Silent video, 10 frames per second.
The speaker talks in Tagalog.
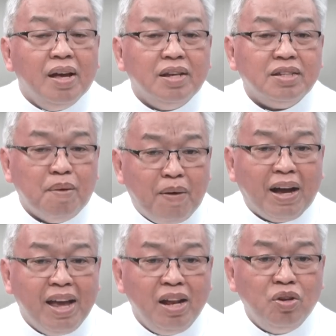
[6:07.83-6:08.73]
Sa
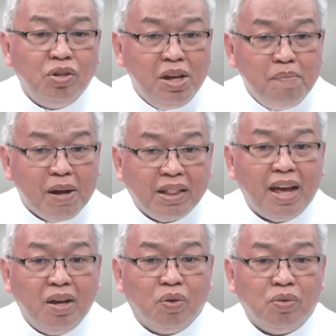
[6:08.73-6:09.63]
Ebanghelyo ni
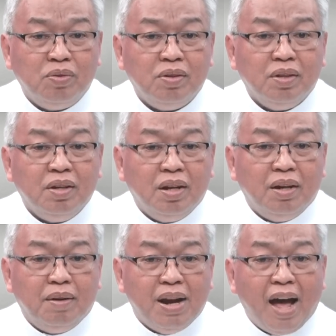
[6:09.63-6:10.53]
Mateo,
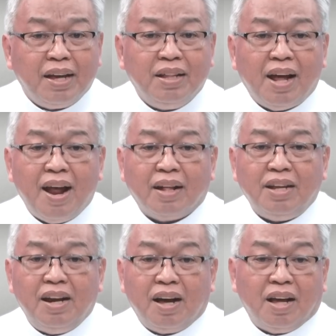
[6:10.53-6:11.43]
nakita
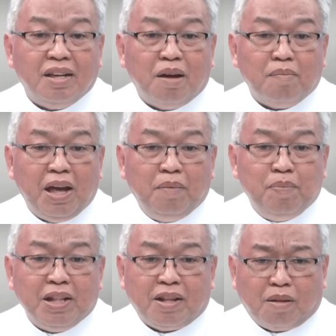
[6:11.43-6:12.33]
natin ang kanyang
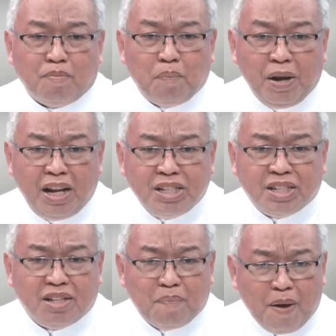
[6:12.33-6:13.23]
mahigpit at
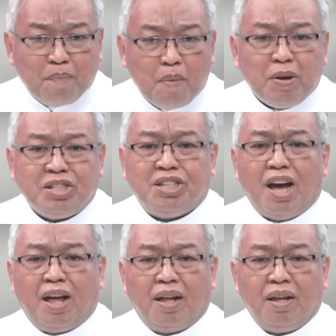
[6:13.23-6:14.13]
mabilis na
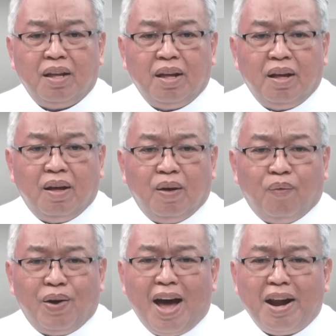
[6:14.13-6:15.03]
pagpapasya.
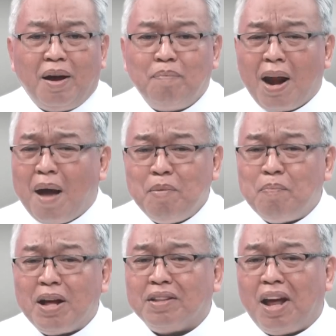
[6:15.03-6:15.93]
Wala nang marami
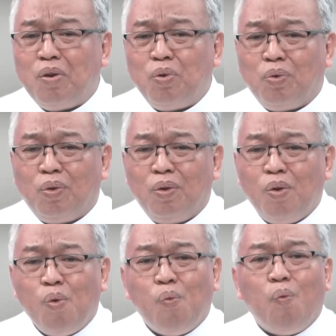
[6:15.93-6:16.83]
pang tanong,
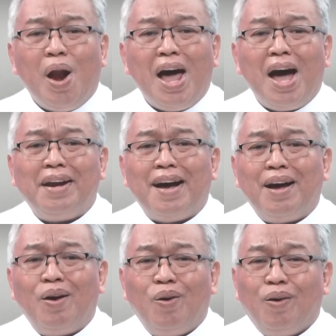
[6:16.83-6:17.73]
wala
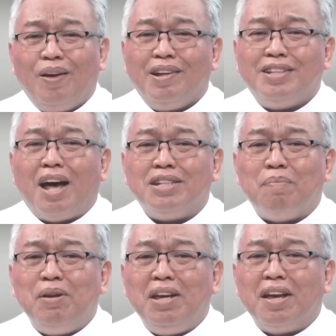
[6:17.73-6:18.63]
nang
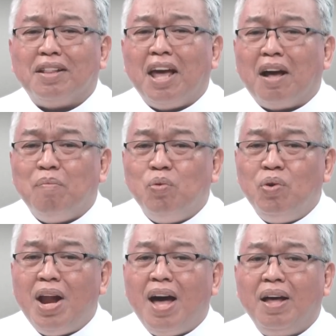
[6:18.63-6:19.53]
sasabihin niya, teka
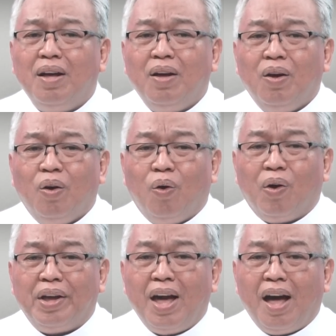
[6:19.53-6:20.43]
muna, o
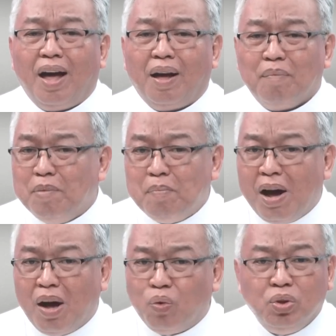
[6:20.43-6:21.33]
kaya may
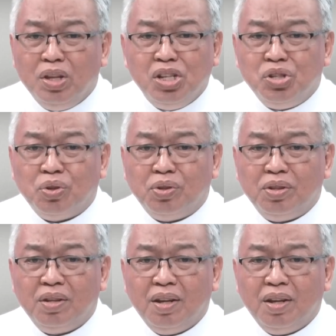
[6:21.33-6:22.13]
mga kondisyon.